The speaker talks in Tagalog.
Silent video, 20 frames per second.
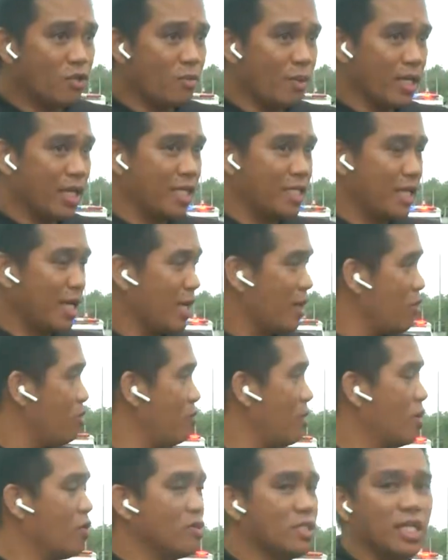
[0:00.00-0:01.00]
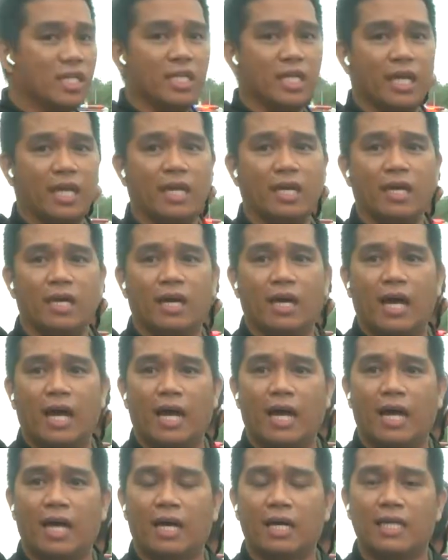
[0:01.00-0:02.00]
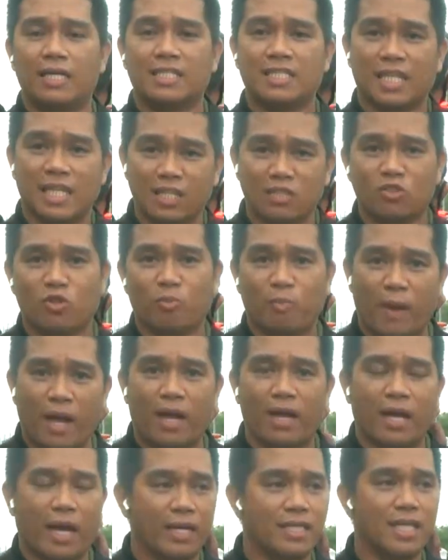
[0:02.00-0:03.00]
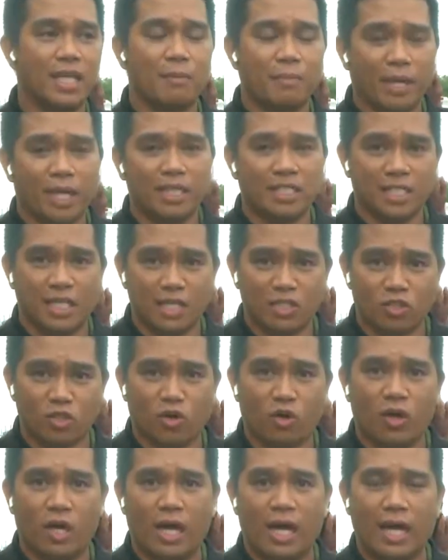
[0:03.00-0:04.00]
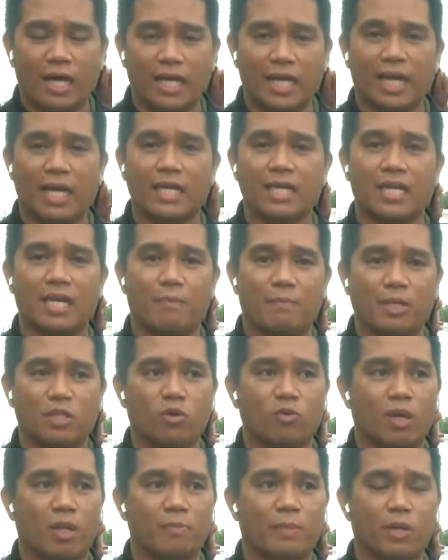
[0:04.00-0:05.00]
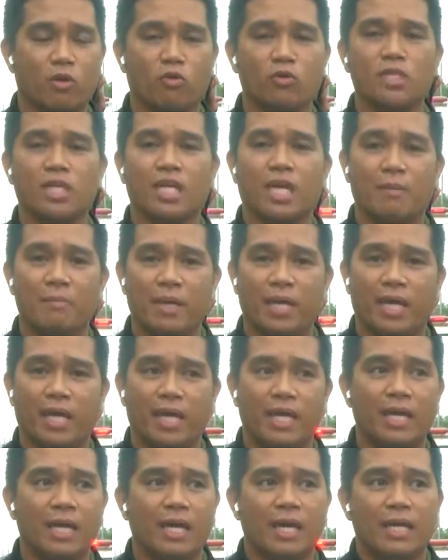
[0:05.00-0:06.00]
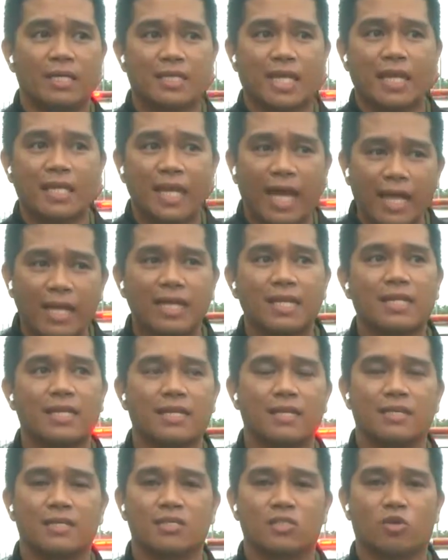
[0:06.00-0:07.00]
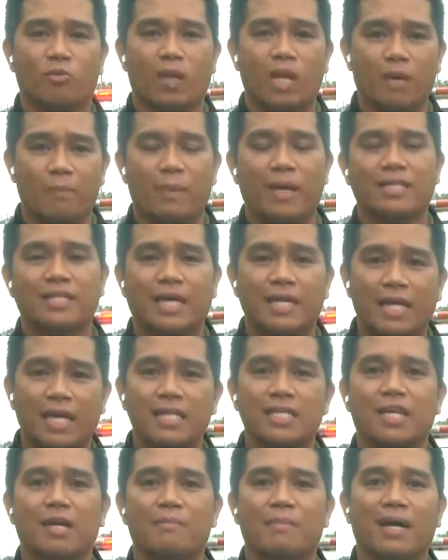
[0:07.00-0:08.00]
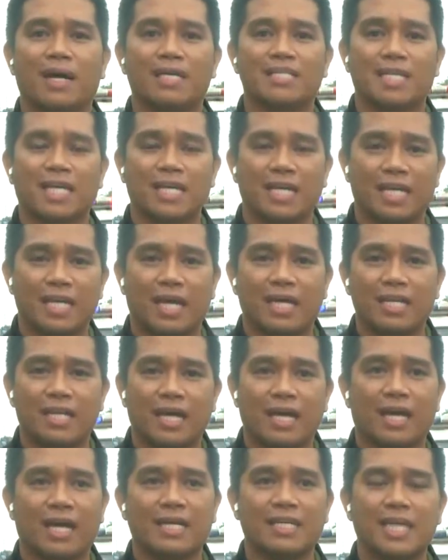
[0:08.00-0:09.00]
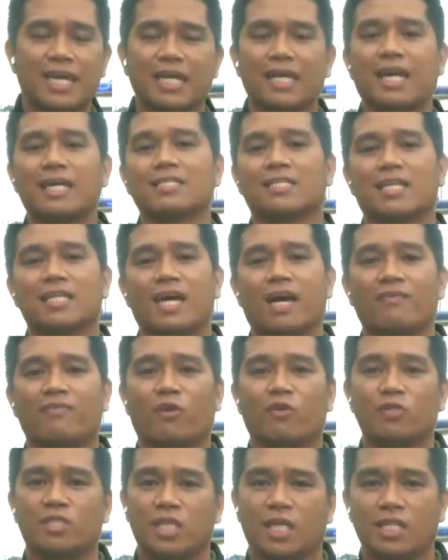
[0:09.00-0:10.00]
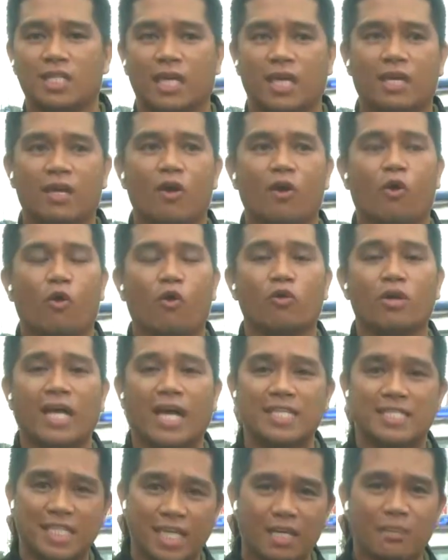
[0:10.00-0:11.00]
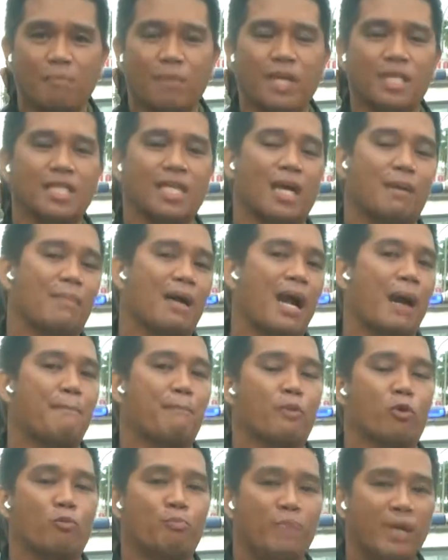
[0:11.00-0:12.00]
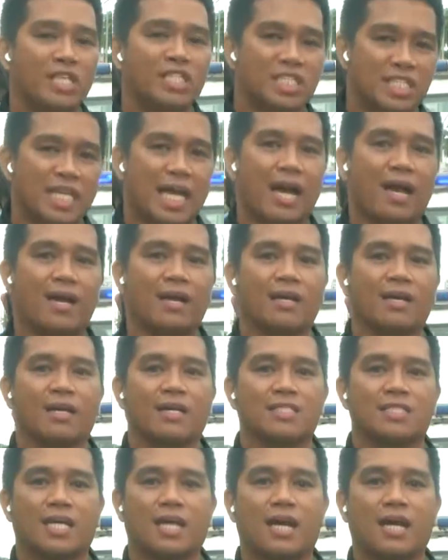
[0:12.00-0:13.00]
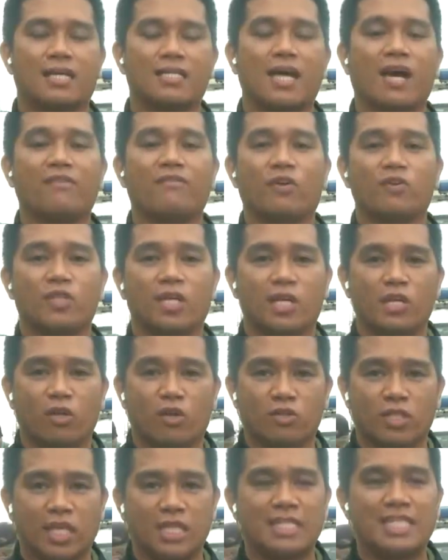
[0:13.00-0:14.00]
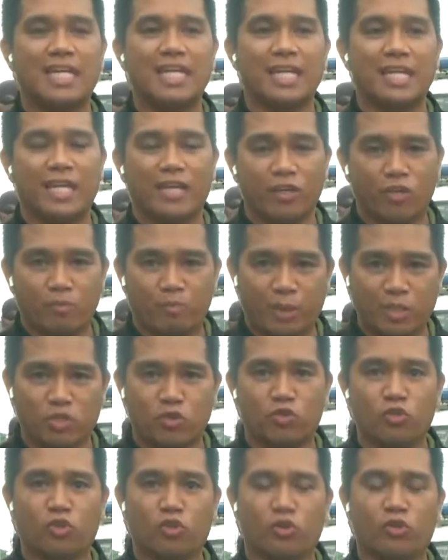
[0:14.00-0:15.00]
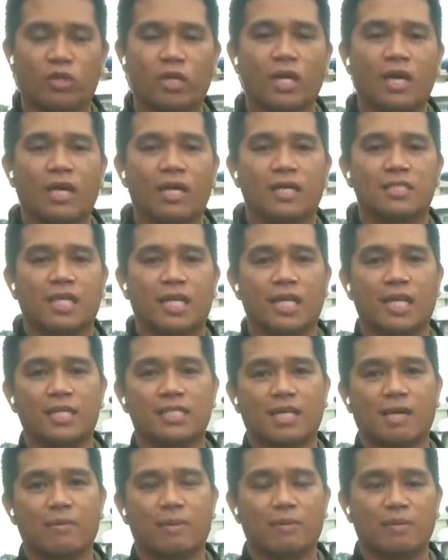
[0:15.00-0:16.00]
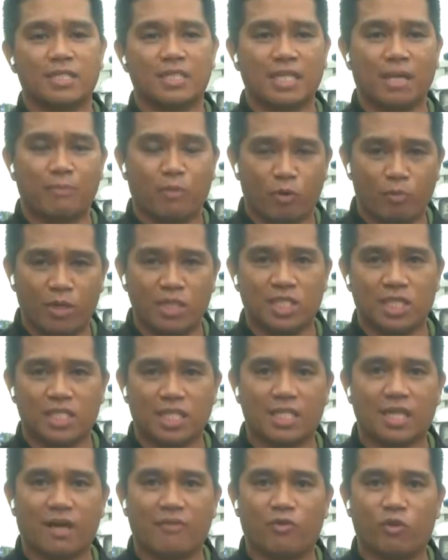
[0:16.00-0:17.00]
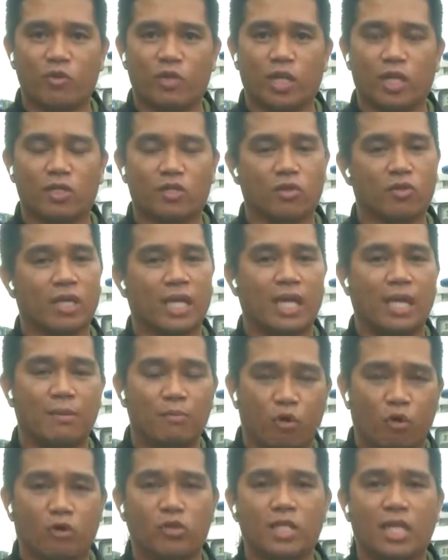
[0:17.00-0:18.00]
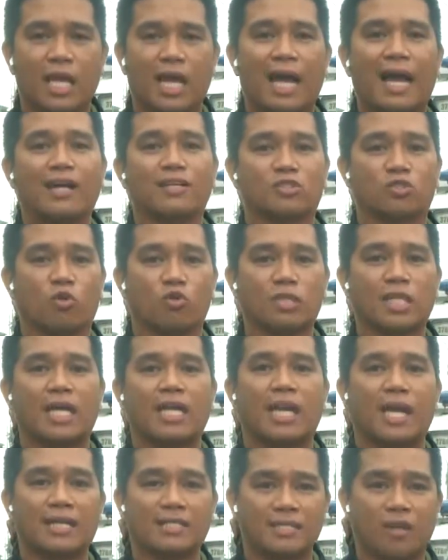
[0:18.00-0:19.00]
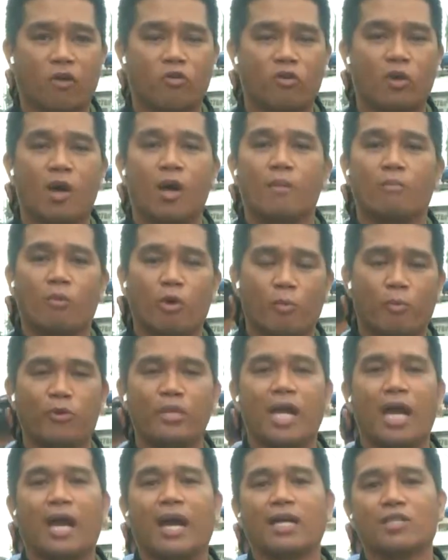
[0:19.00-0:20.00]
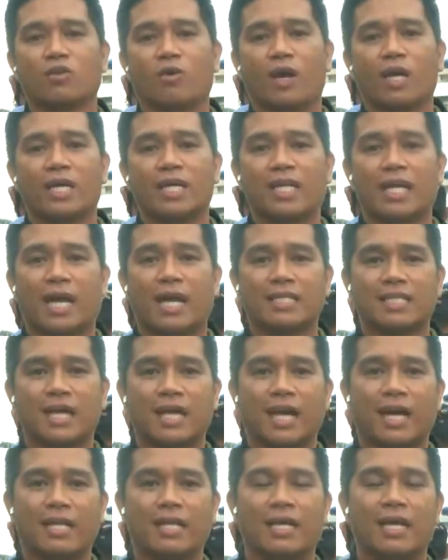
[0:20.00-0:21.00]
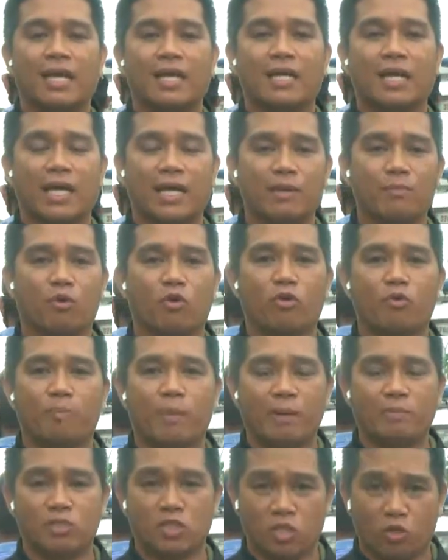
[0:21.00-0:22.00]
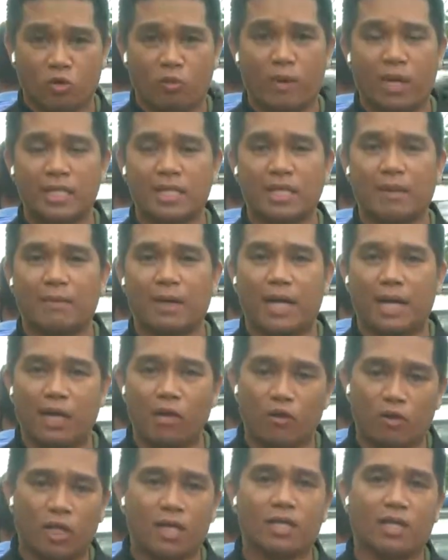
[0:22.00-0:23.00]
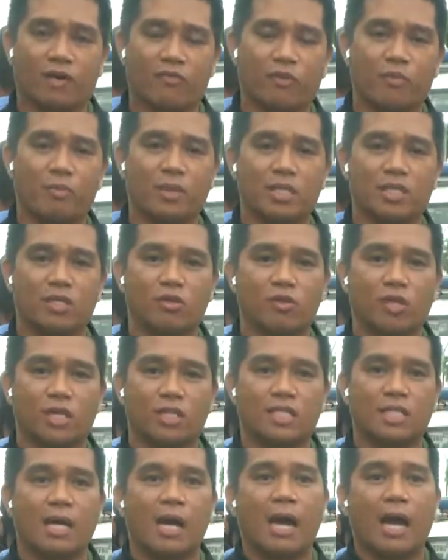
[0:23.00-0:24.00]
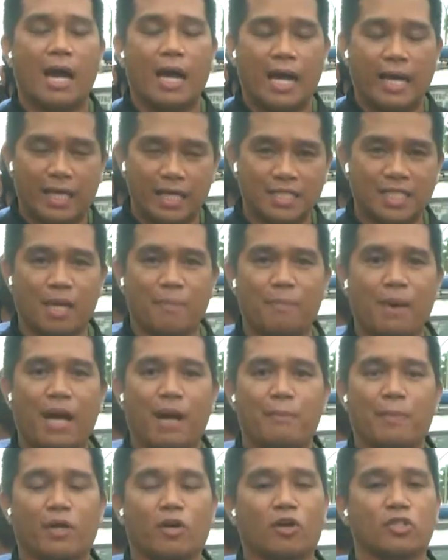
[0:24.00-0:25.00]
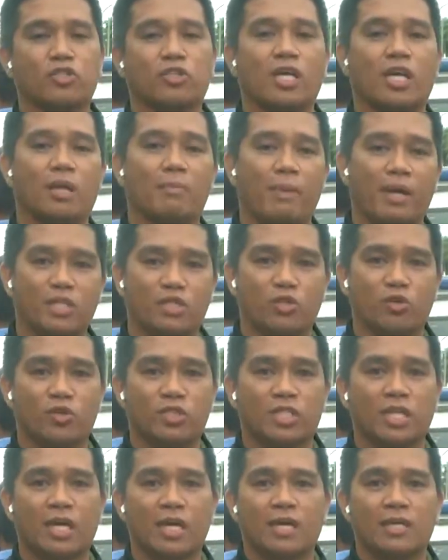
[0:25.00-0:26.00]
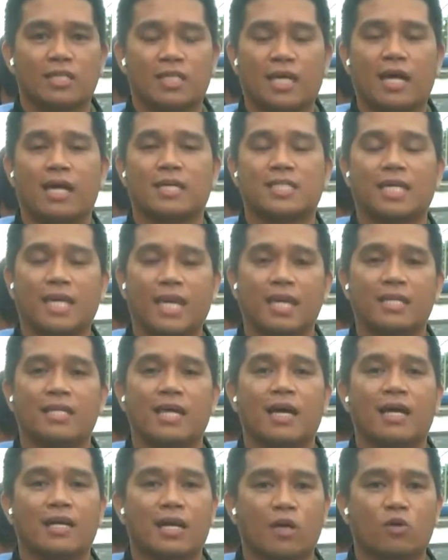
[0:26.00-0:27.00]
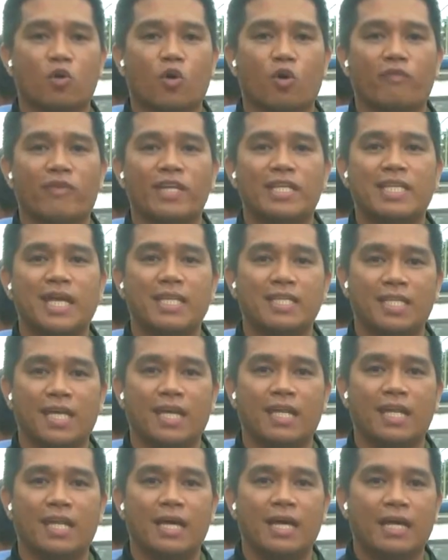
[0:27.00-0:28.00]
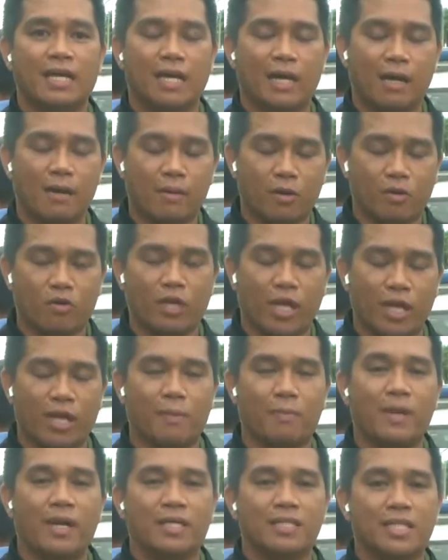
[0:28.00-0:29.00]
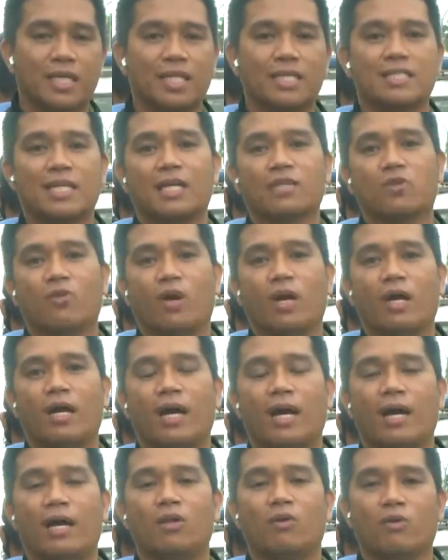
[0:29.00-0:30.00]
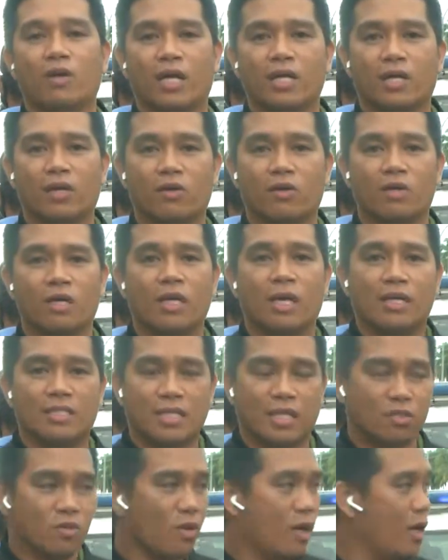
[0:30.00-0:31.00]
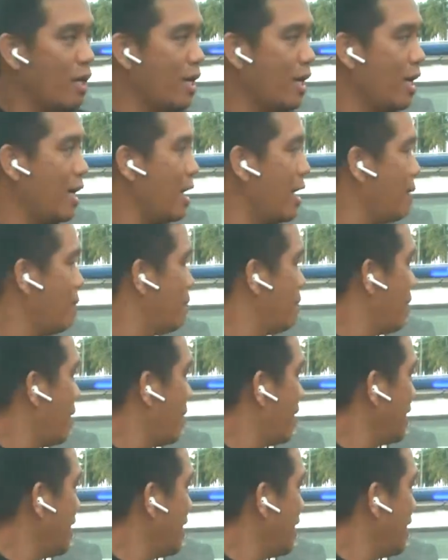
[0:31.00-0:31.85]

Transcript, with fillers: ito makita karon manggod din, uh, ah, stricto pa, ay dili pa kay stricto ang ilang ginapatuman, pero unyang gabi, eh, tanan sumala pa tanan nga mga sakyanan na nga gikan sa Davao City ug kasikbit nga mga probinsya sa Davao del Norte dili na gyud pasudlon din sa, sa probinsya sa Davao del Norte himuon nila ang total lockdown. Mo po na ang ato ang ginaatangan nga himuon pa sa uban nga mga local government units isip uh, precautionary measures sa sakit nga COVID-19 nga kuyanap dinhi sa ato ang uh, ah, lugar karon. Sa ato ang uh, ah,